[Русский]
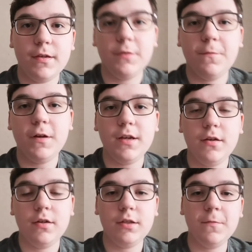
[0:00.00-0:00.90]

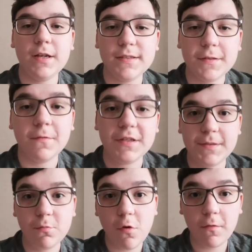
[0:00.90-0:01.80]

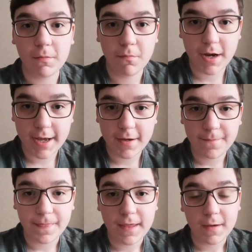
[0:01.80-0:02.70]
28 э, мая,